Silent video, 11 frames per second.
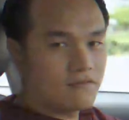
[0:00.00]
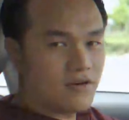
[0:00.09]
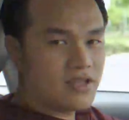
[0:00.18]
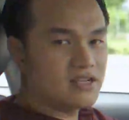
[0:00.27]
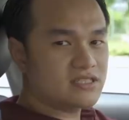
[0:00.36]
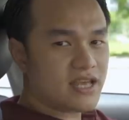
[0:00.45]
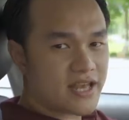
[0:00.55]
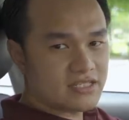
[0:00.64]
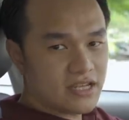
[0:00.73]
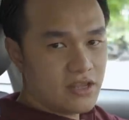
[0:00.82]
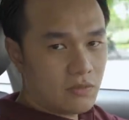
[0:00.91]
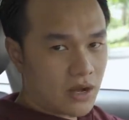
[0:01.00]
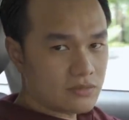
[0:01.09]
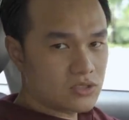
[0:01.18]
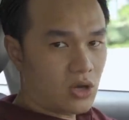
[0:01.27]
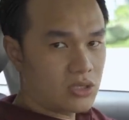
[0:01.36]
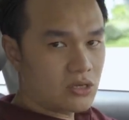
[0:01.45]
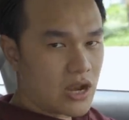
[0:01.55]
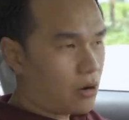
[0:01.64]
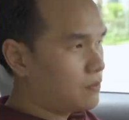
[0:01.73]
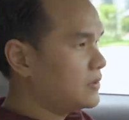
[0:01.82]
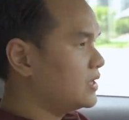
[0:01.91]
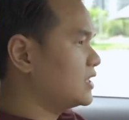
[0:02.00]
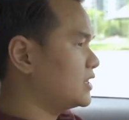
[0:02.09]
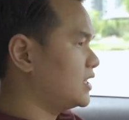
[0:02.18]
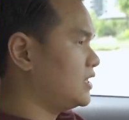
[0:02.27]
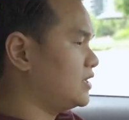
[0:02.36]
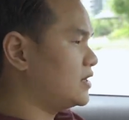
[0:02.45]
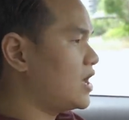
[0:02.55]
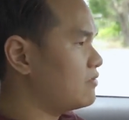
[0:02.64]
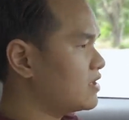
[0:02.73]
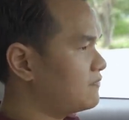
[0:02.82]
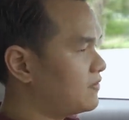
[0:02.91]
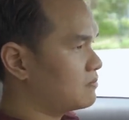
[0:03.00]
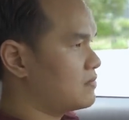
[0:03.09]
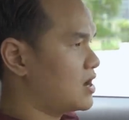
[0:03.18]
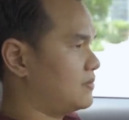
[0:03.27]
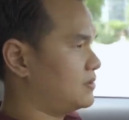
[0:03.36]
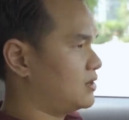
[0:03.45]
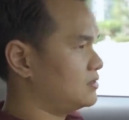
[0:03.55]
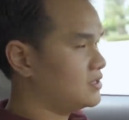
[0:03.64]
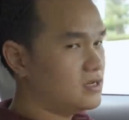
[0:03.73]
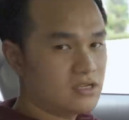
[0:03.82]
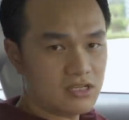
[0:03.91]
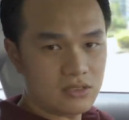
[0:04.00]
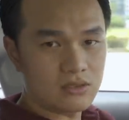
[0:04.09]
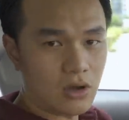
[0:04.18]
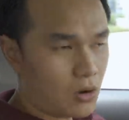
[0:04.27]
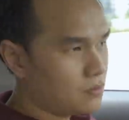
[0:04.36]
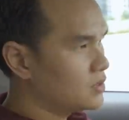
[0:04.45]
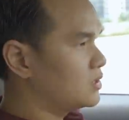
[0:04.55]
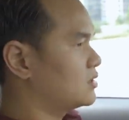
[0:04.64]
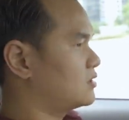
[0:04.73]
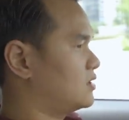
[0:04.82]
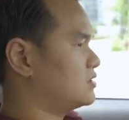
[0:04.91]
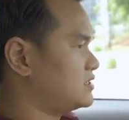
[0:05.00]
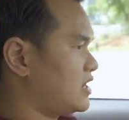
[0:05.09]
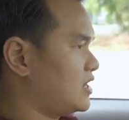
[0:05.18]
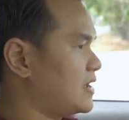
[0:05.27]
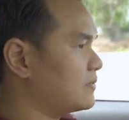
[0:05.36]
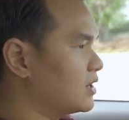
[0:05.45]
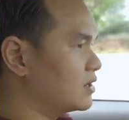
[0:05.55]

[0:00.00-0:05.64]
Với những xe sử dụng hộp số tự động thì nếu như phần mềm nó tinh chỉnh tốt, nó sẽ đáp